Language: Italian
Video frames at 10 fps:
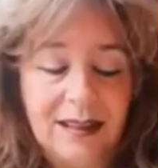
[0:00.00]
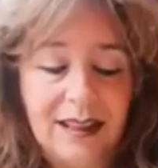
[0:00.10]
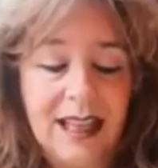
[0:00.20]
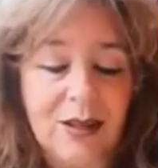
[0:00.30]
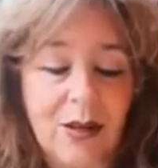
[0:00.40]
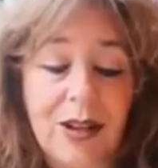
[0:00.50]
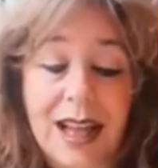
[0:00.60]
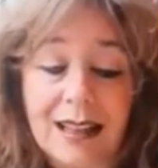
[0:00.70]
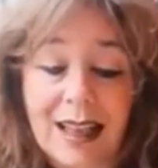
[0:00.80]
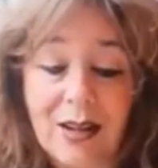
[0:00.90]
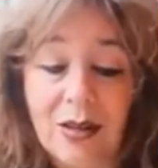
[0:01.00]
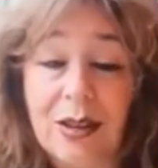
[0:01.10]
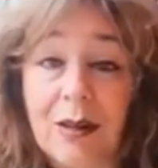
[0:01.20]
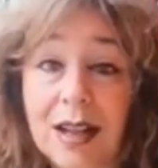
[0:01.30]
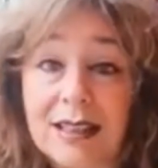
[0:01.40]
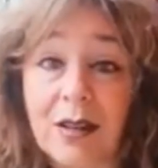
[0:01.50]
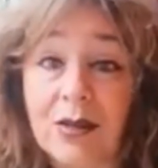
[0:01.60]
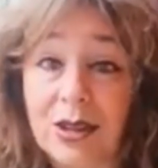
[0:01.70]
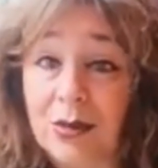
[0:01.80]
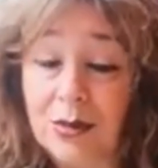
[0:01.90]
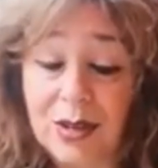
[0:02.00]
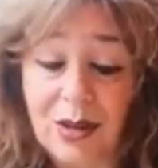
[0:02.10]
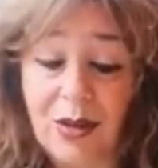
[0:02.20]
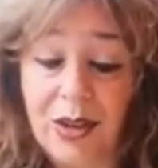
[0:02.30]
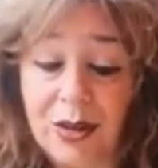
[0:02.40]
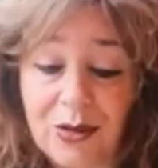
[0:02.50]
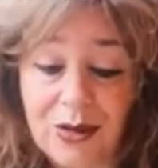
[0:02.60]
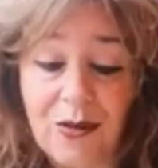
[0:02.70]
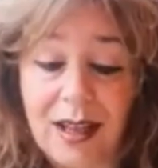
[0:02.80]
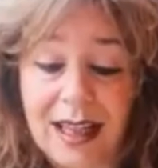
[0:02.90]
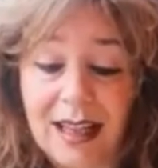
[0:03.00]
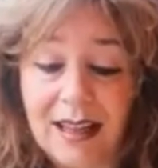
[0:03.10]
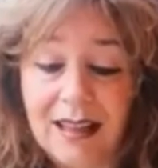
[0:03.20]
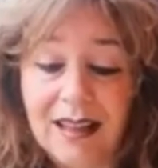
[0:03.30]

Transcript: Dietro ogni articolo di questa Costituzione, o giovani,